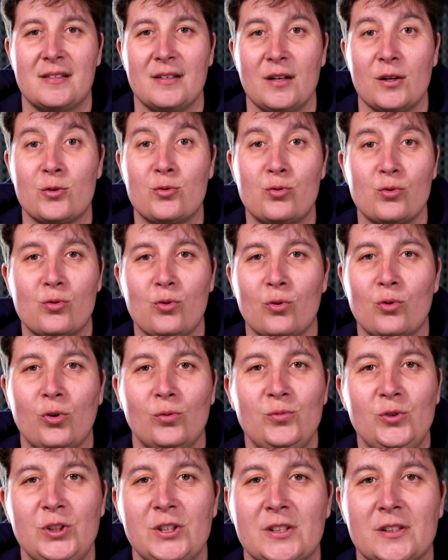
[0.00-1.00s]
c'est là-dessus qu'on
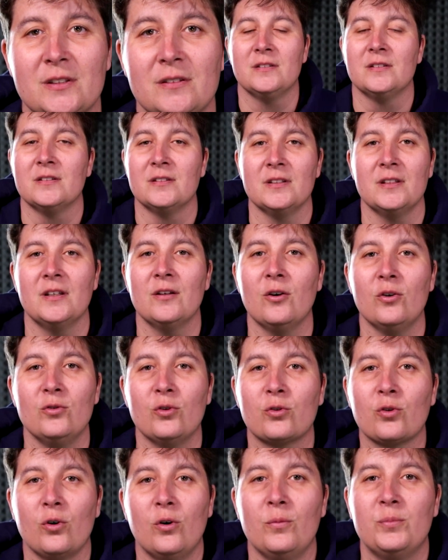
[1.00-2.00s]
communique. C'est euh,
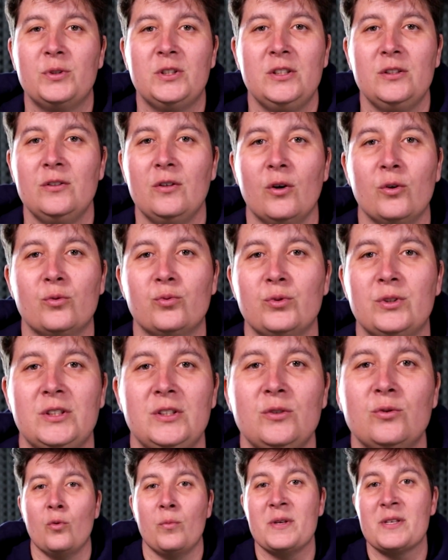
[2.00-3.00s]
notre petit euh,
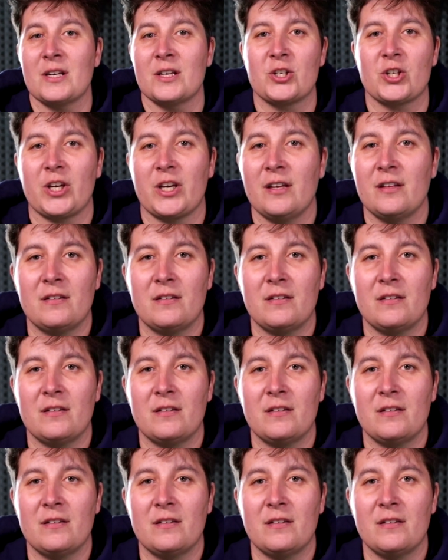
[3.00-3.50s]
outil de messagerie